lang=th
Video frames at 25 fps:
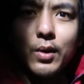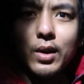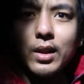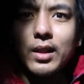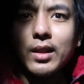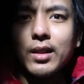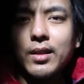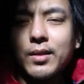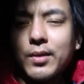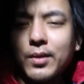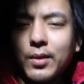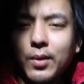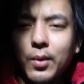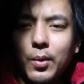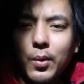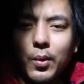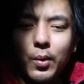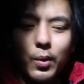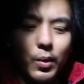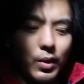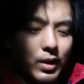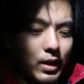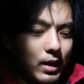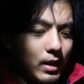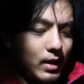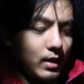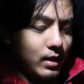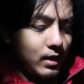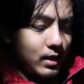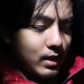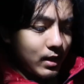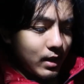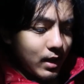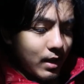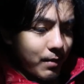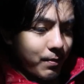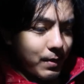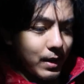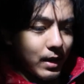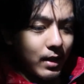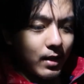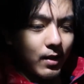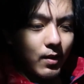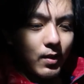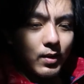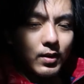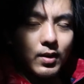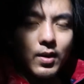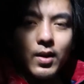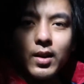กว่าโอ้โหดีขึ้นเยอะนะแผ่นร
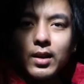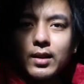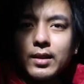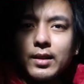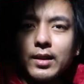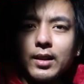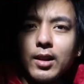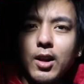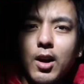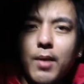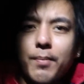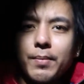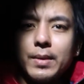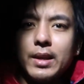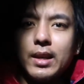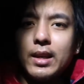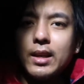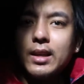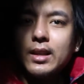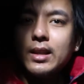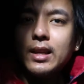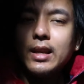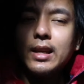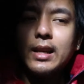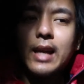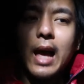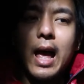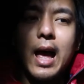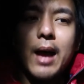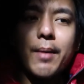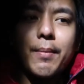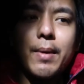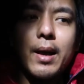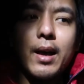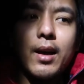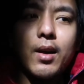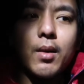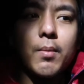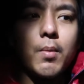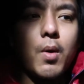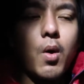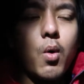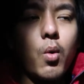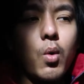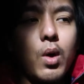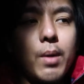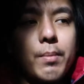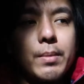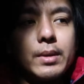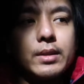องนอน รอบนี้ที่กลางมาเขาบอก
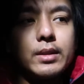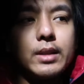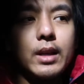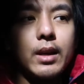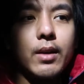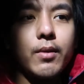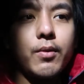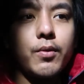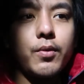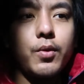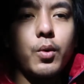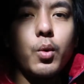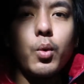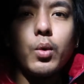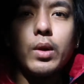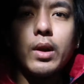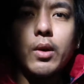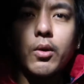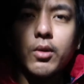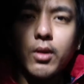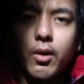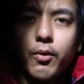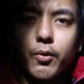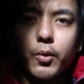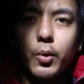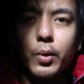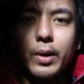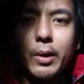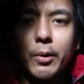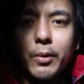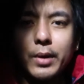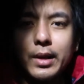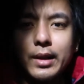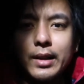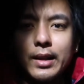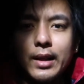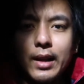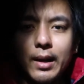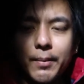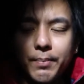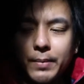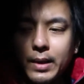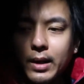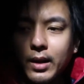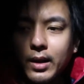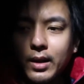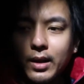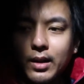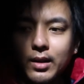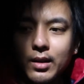ว่ามันจะฟูเร็วก็ฟูเร็วขึ้นนะครับ
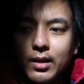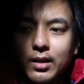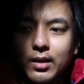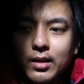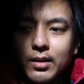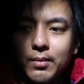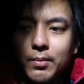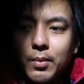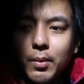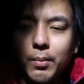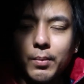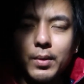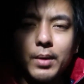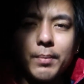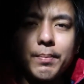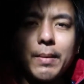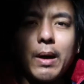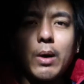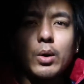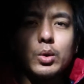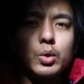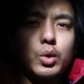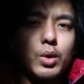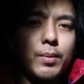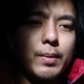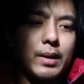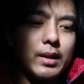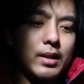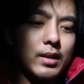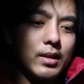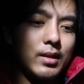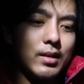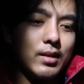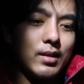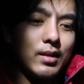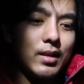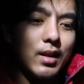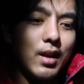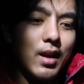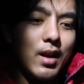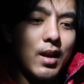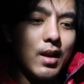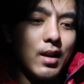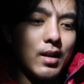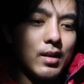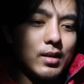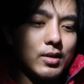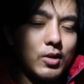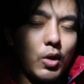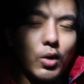แต่ยังผมเมื่อเป่าช่วยอีก
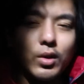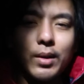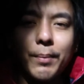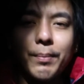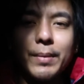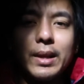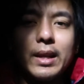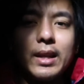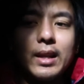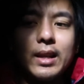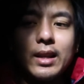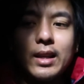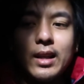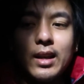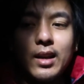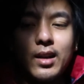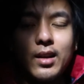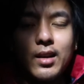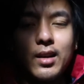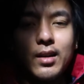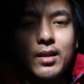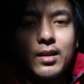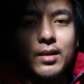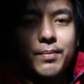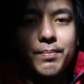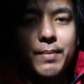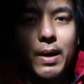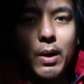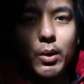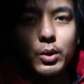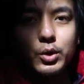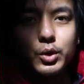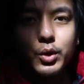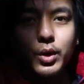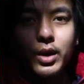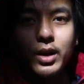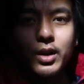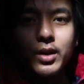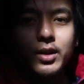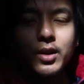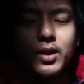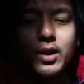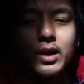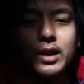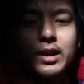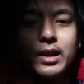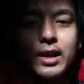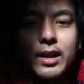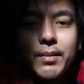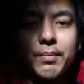สองสามทีนะฮะก็เป่าช่วยเขาหน่อ
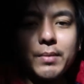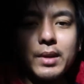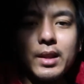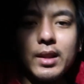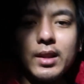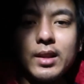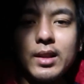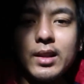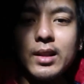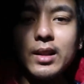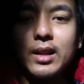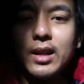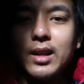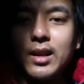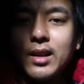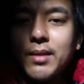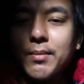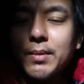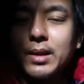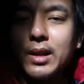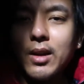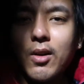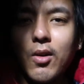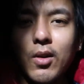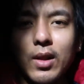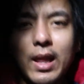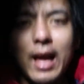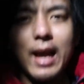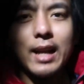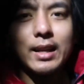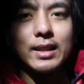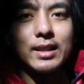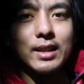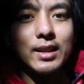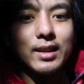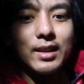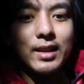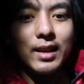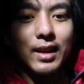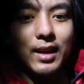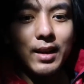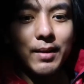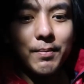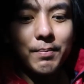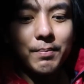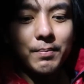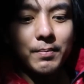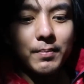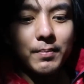ยนะครับ นิดนึงนะฮะไม่ได้ออกแรงเยอะนะครับ